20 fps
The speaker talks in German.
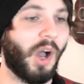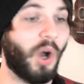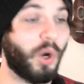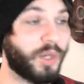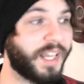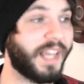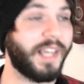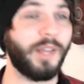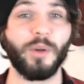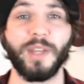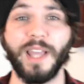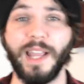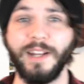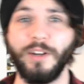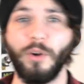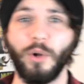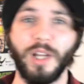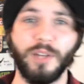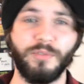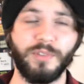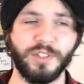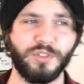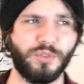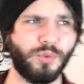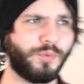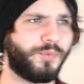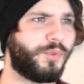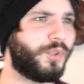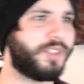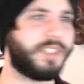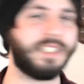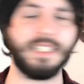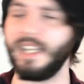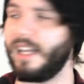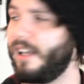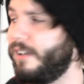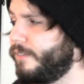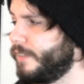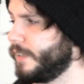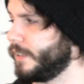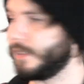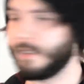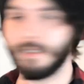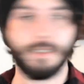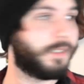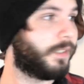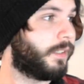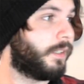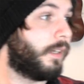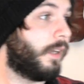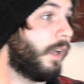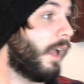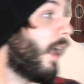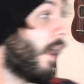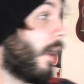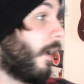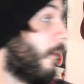Okay, okay, neuer Versuch. Wo ist die Grafik? Ah.